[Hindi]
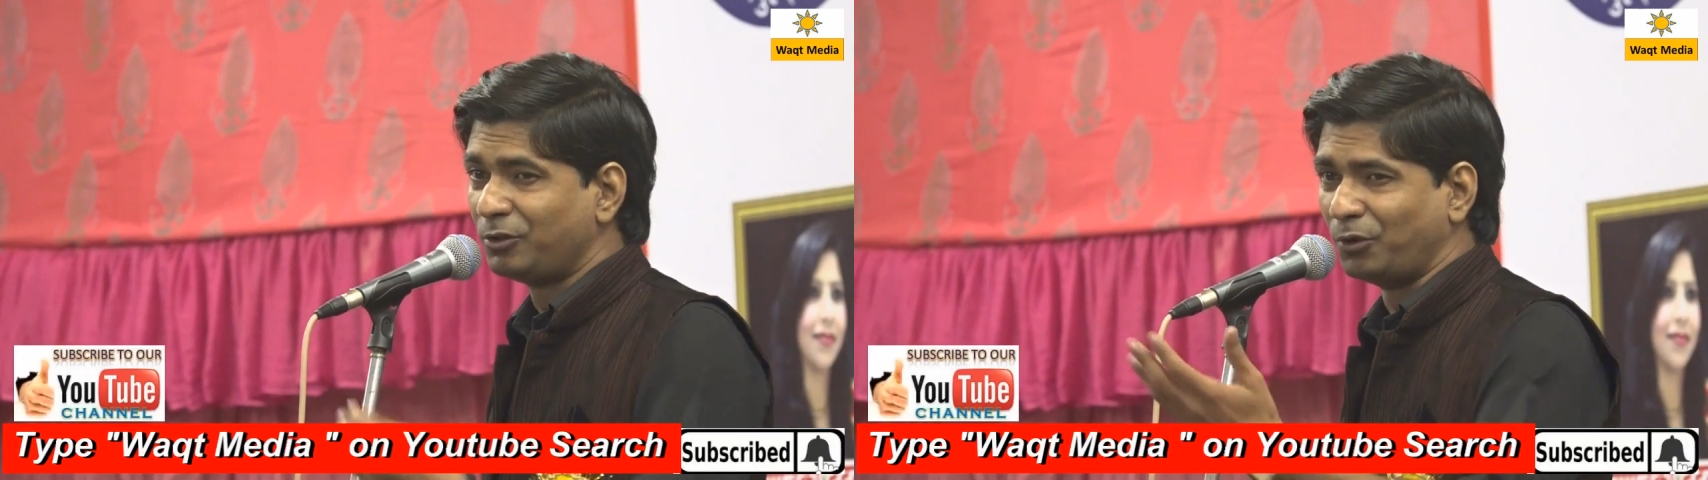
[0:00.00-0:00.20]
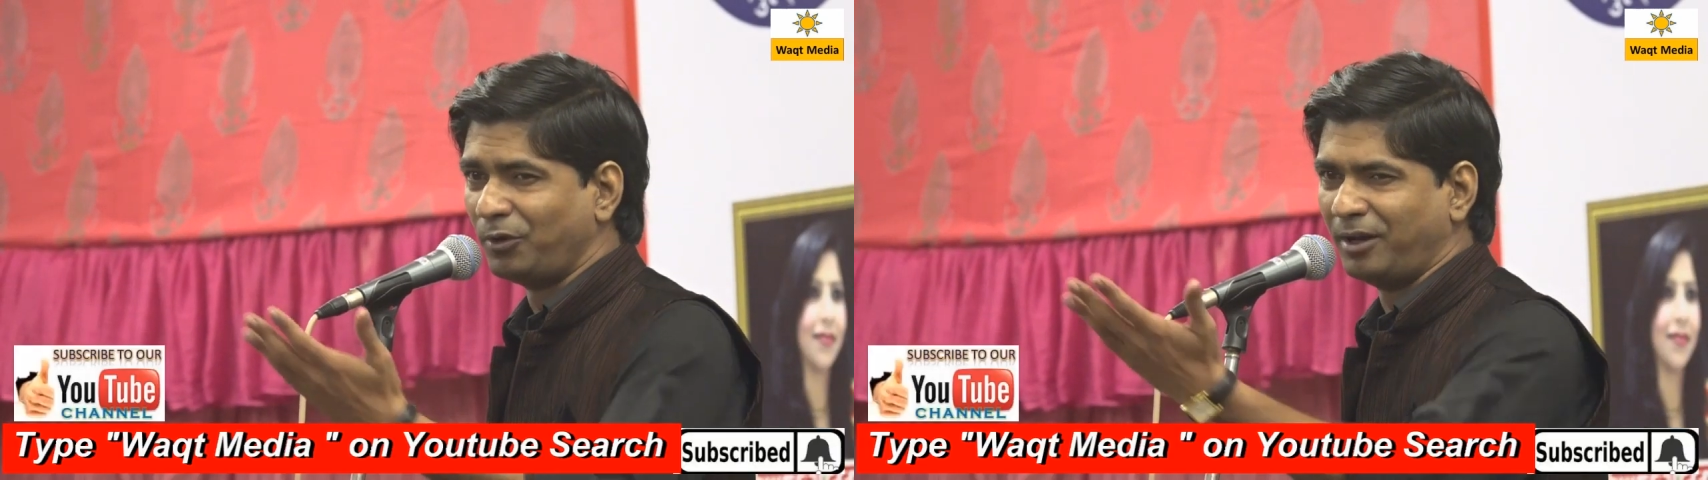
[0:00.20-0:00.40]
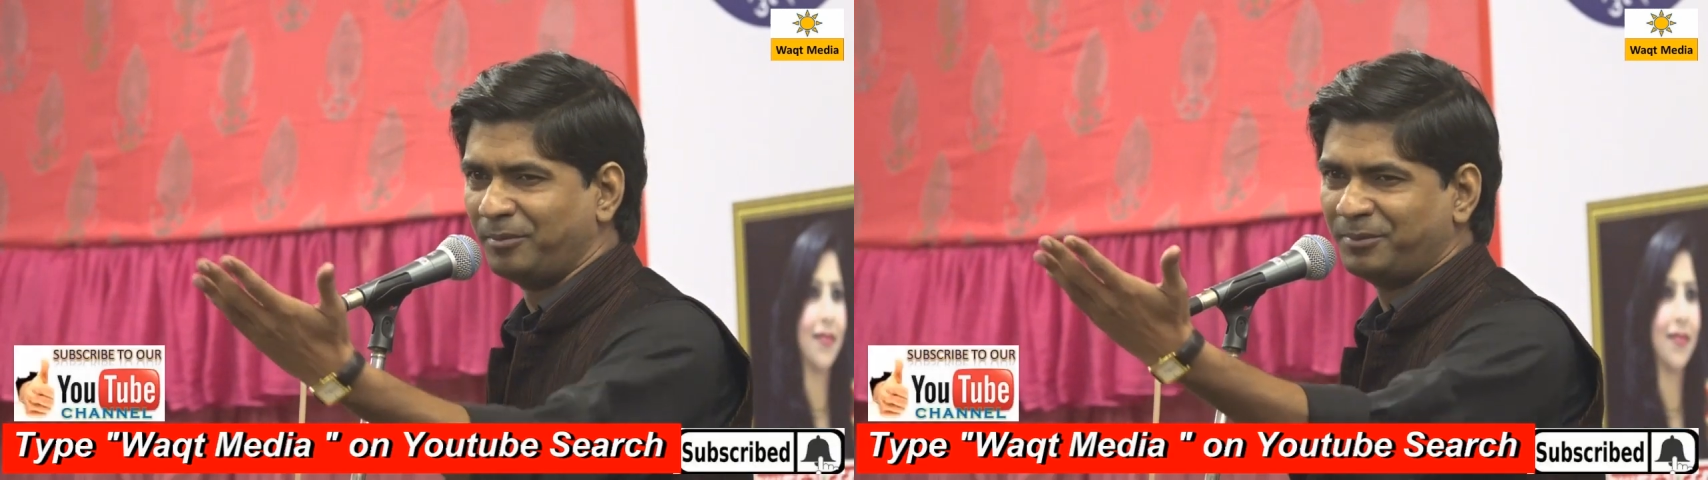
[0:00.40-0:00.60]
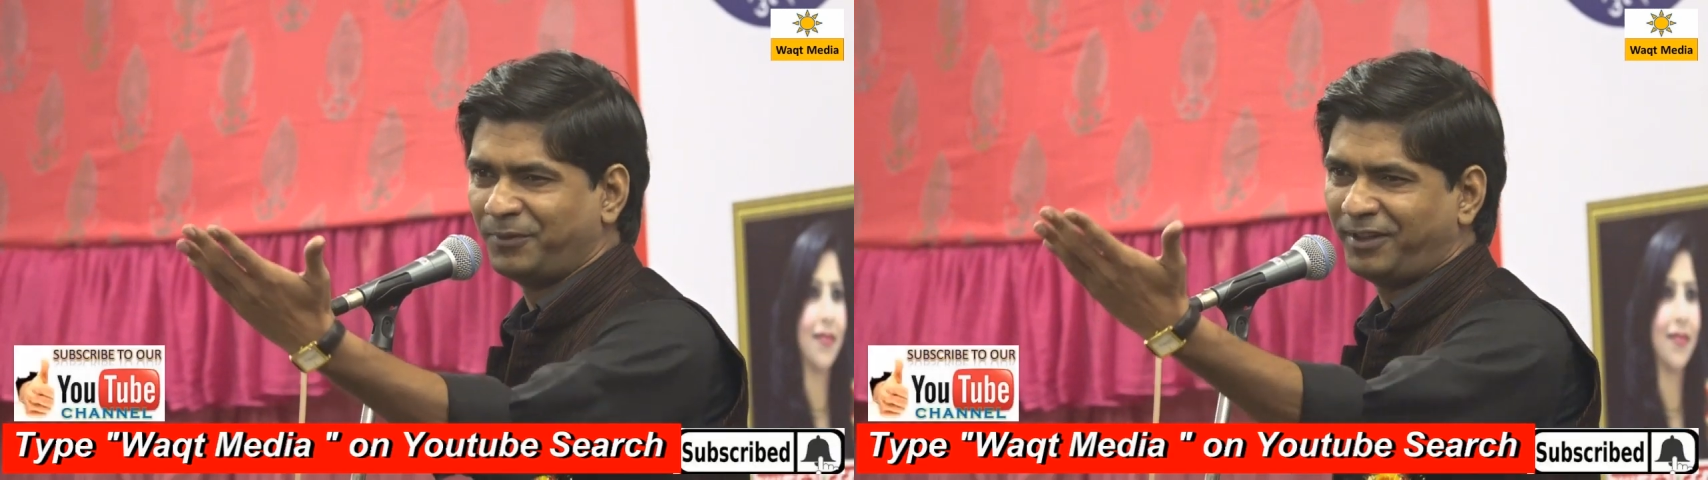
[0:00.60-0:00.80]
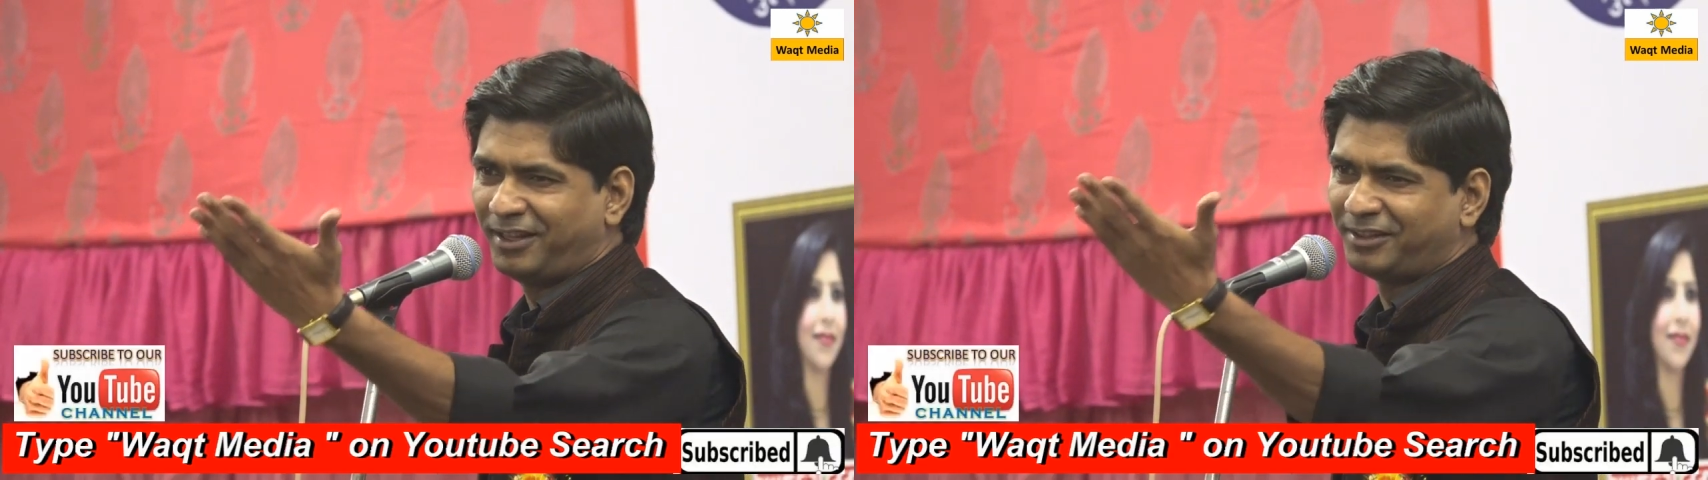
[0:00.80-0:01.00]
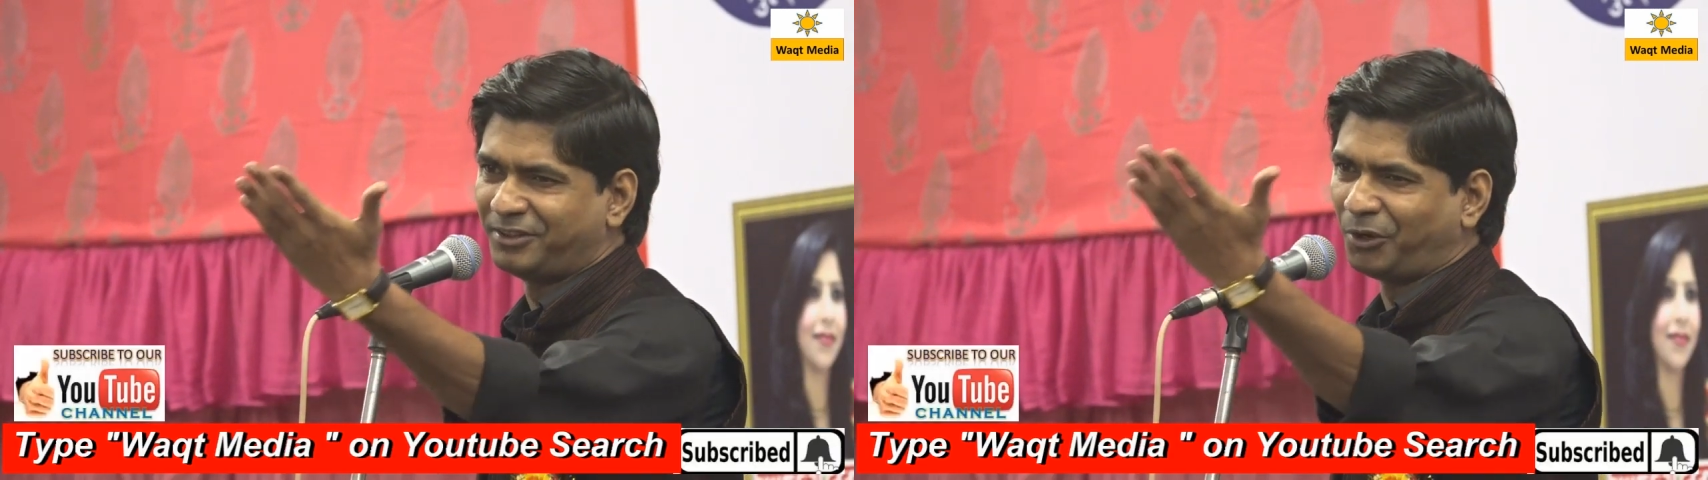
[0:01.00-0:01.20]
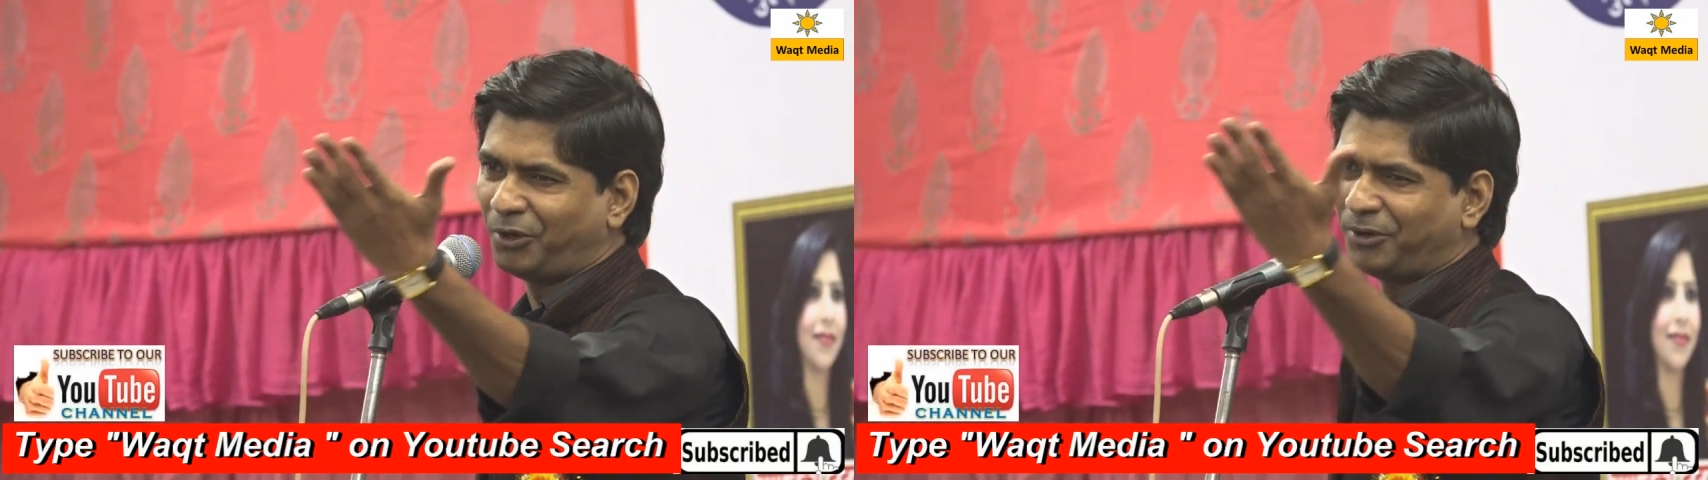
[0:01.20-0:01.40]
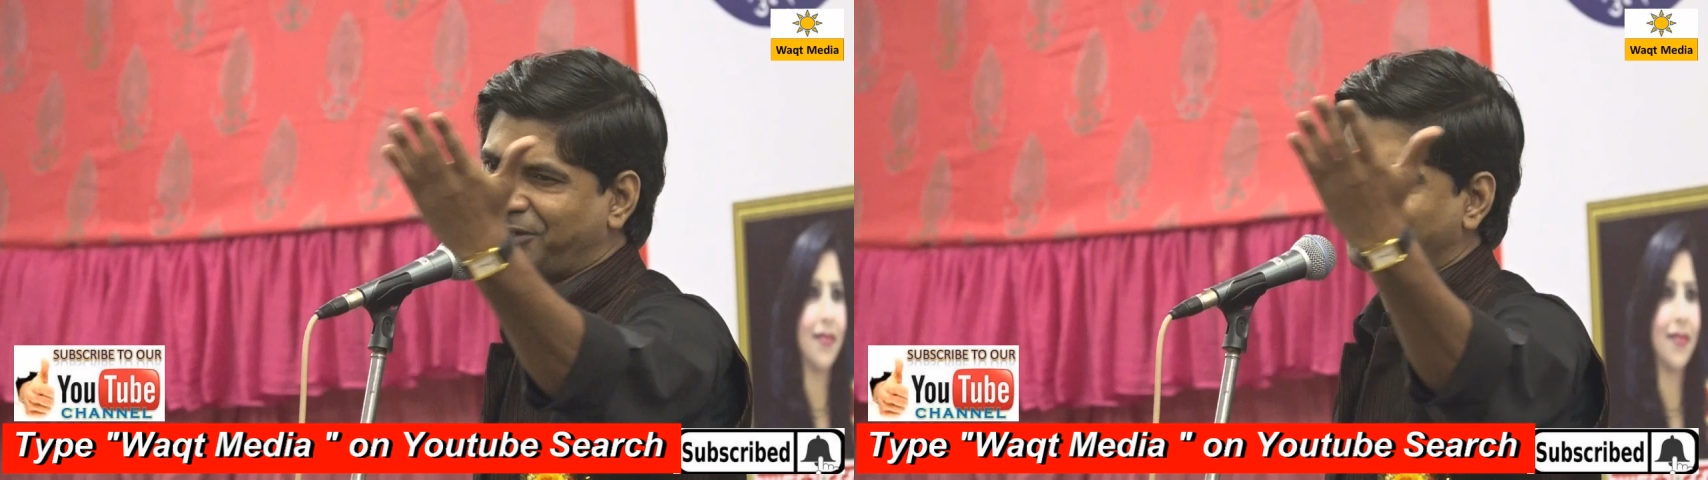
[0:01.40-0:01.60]
तो हम
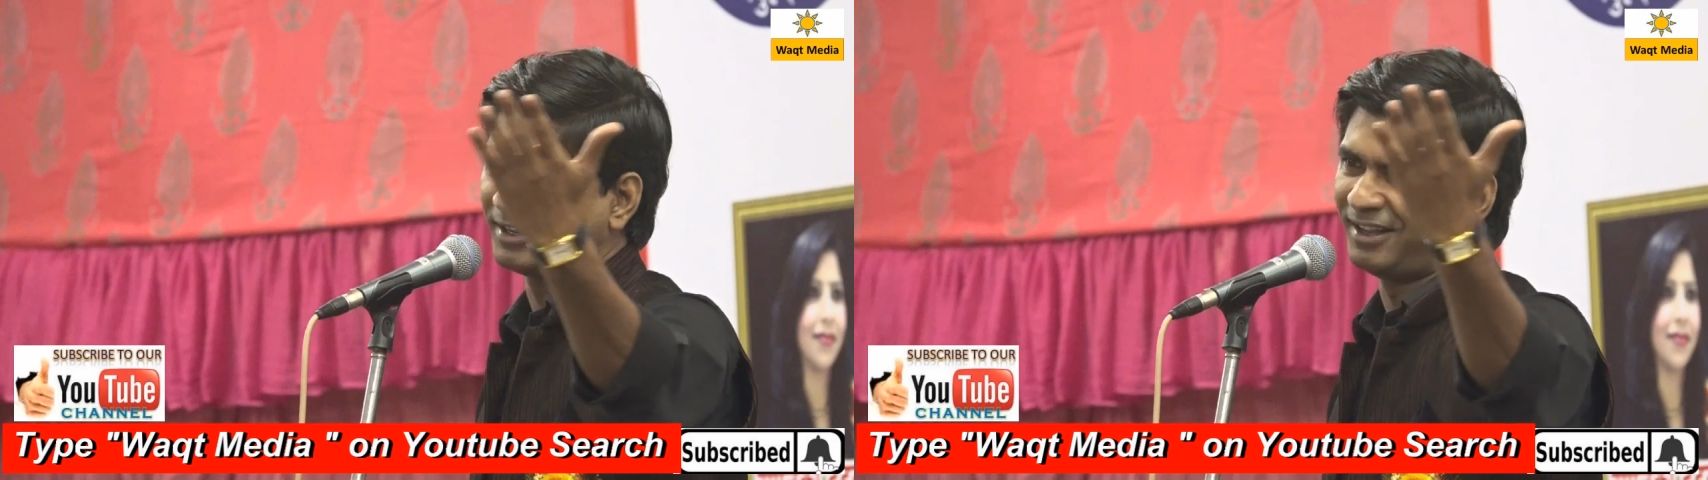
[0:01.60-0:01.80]
विद्रोह